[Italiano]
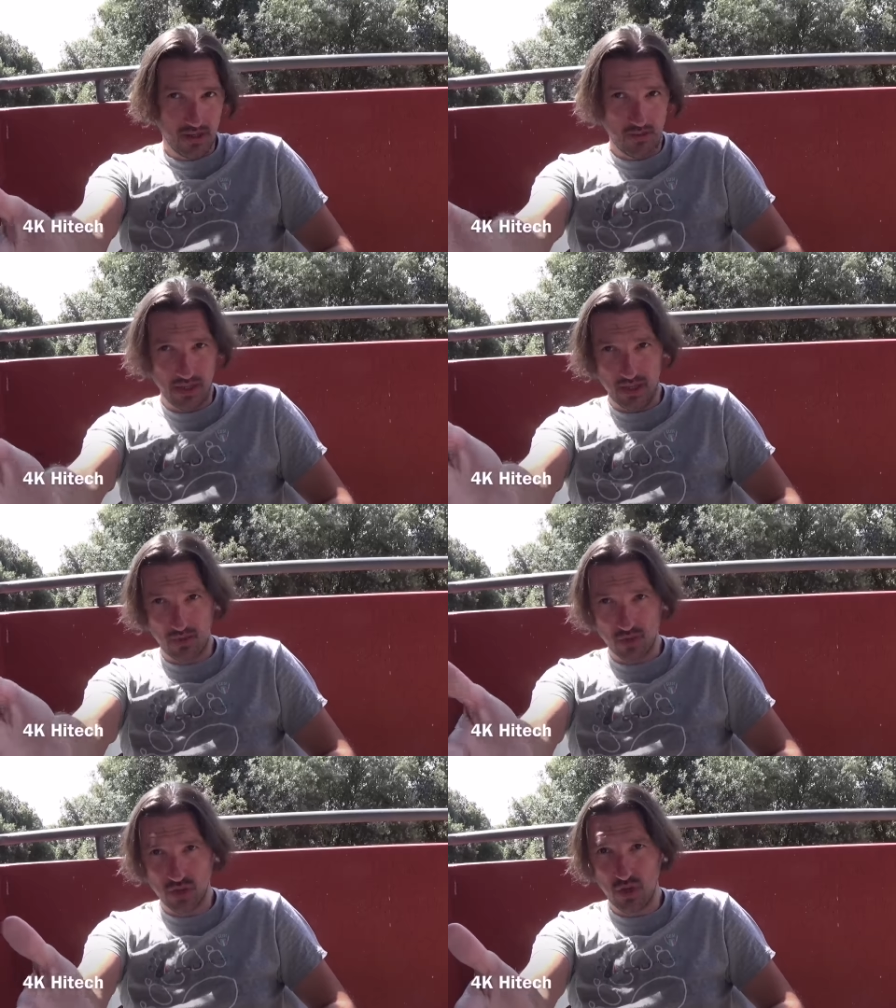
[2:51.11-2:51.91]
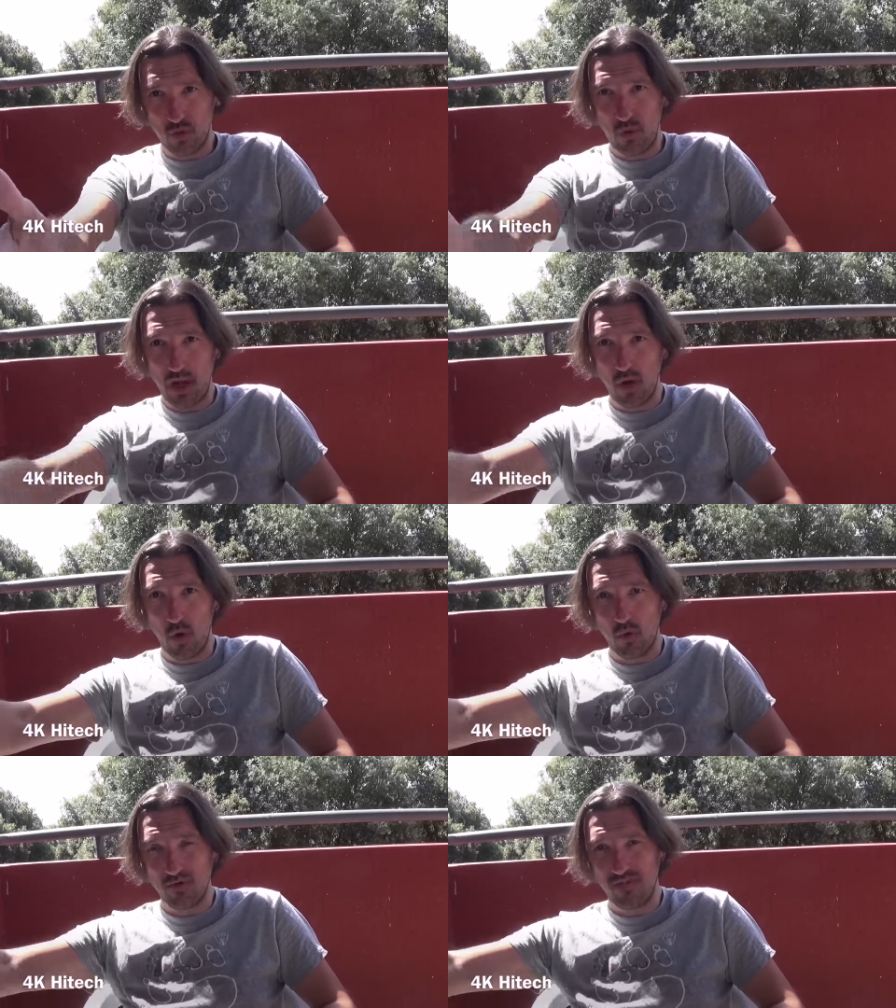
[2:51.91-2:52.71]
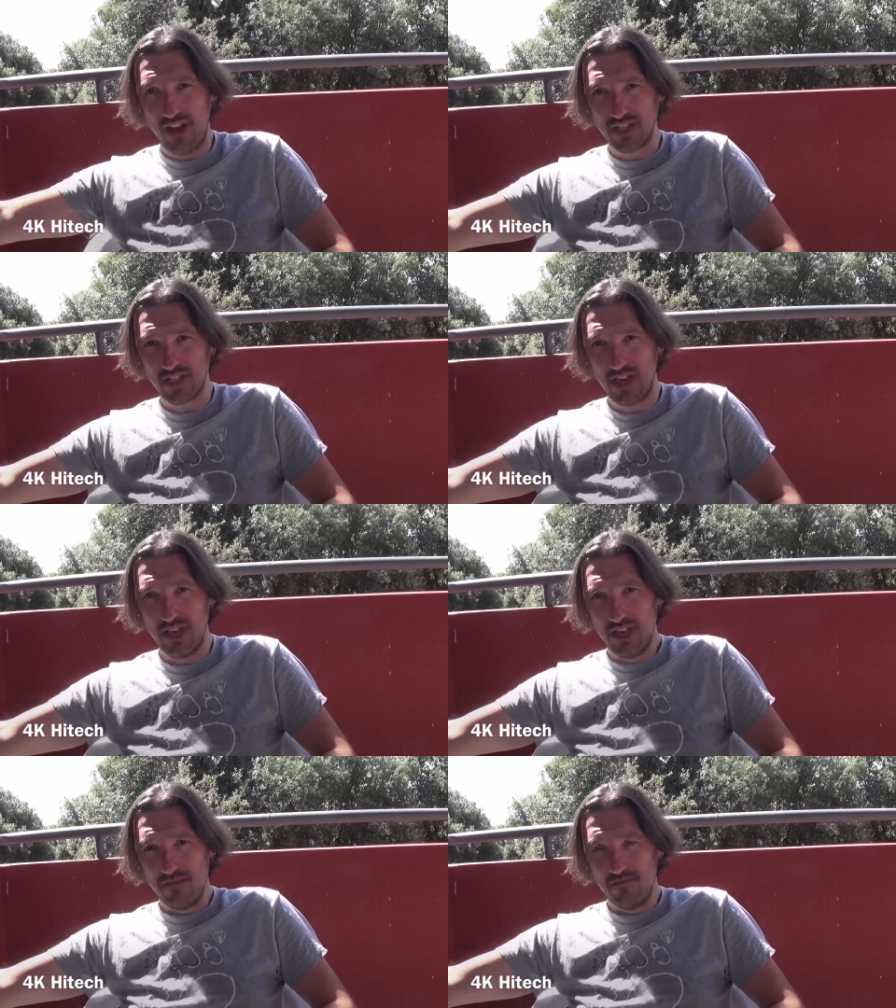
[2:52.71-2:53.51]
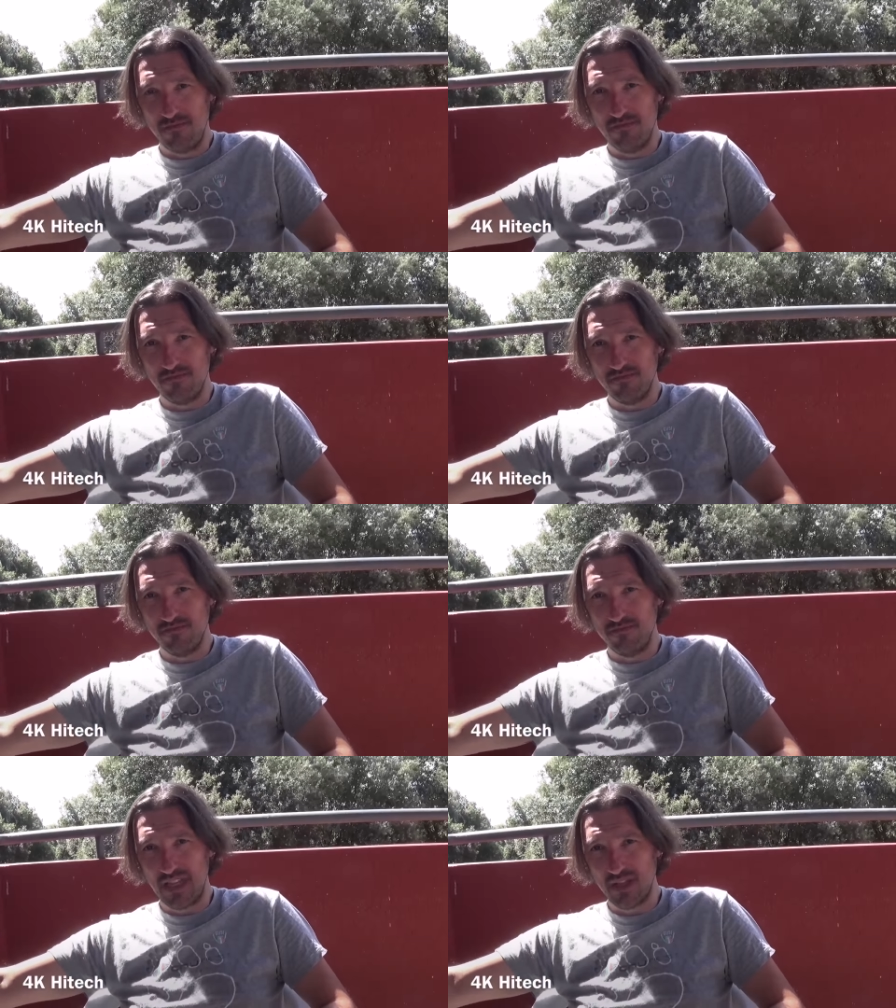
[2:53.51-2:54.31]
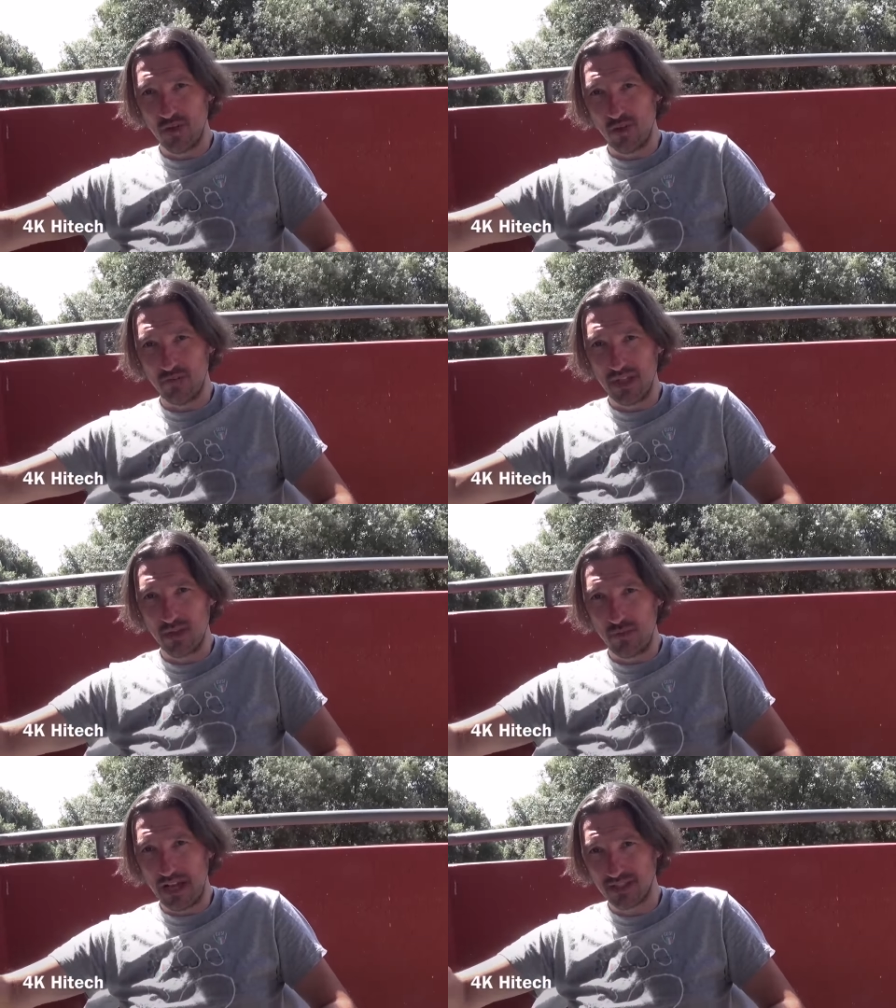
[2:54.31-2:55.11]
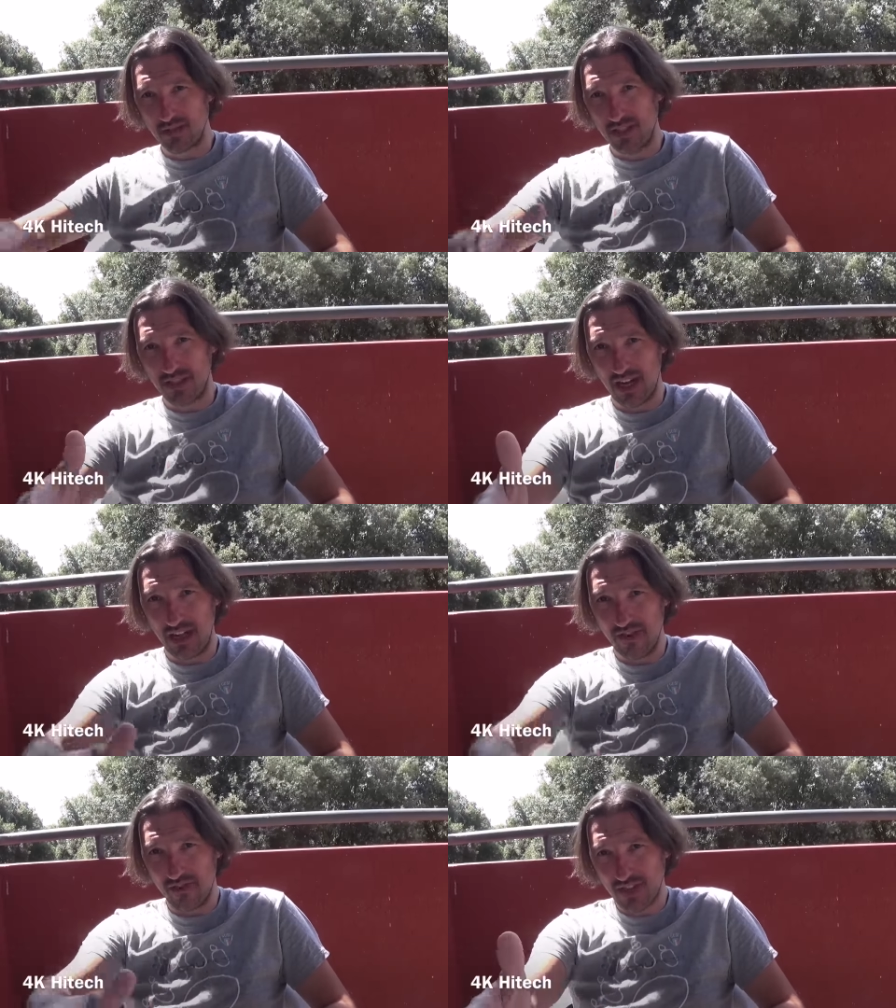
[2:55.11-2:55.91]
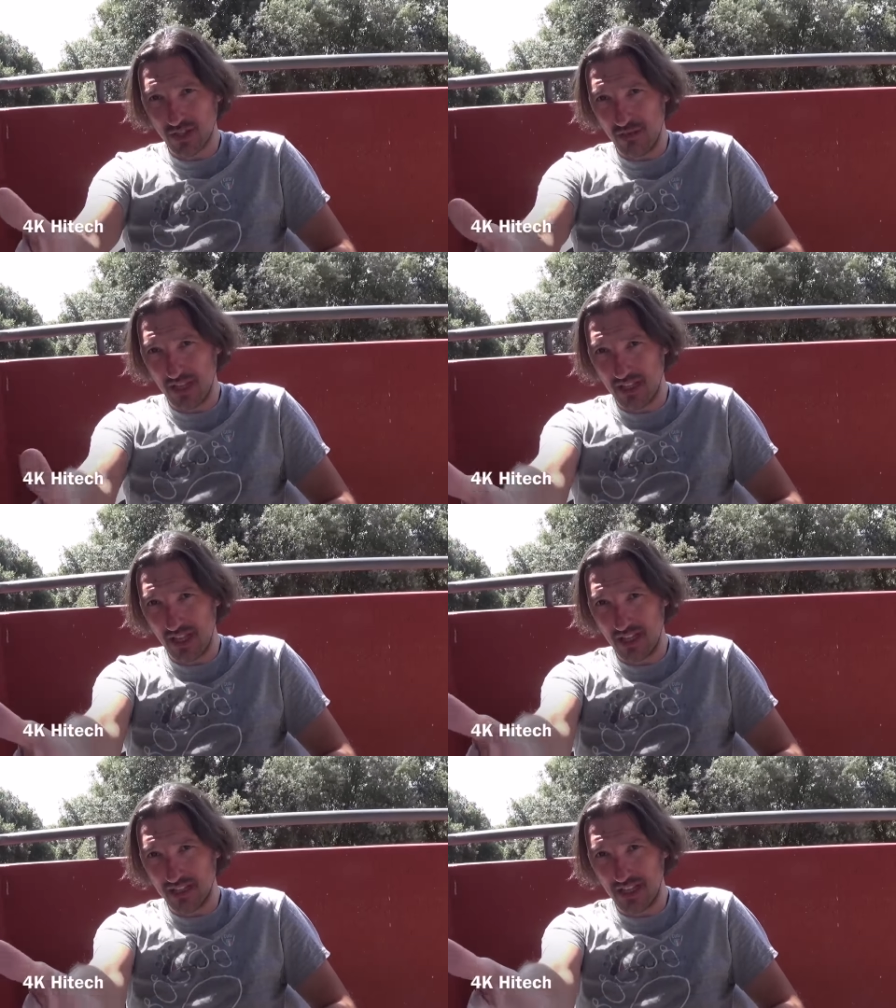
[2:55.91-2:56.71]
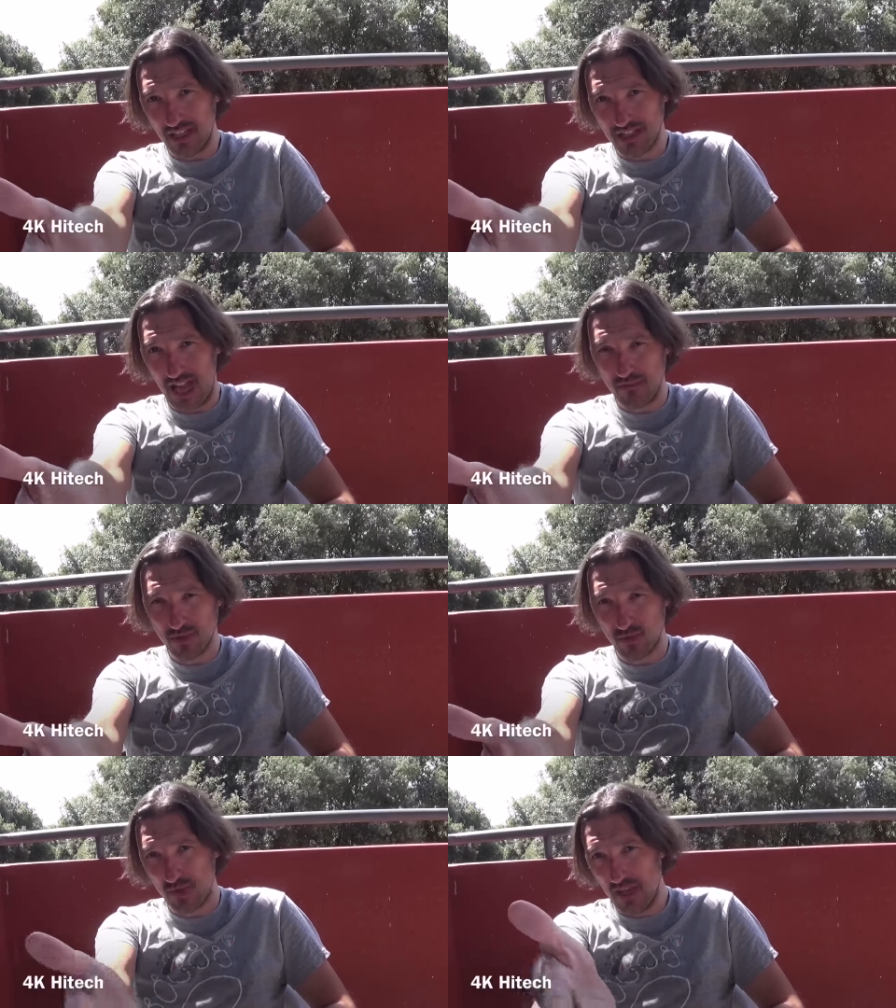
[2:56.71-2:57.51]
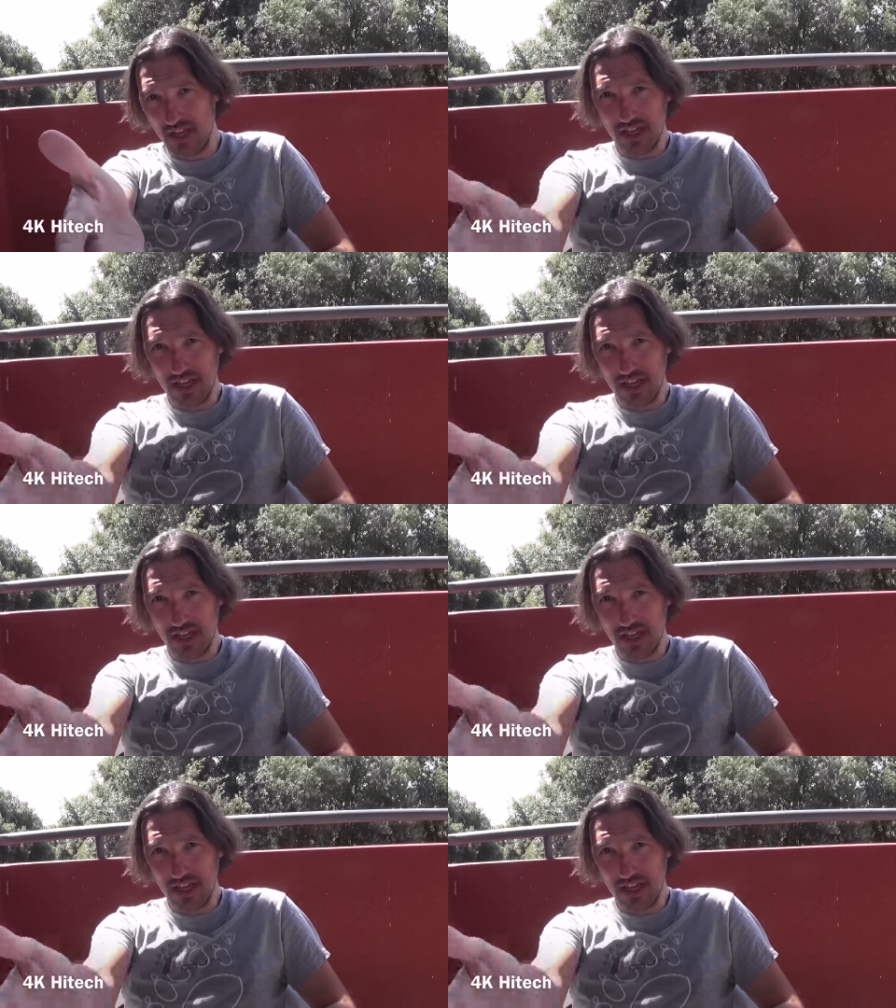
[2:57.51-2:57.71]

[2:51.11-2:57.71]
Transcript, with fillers: Quindi ti consiglio quello un fascia mh, mm, medio, medio basso, un entry level, fascia media di, di, Samsung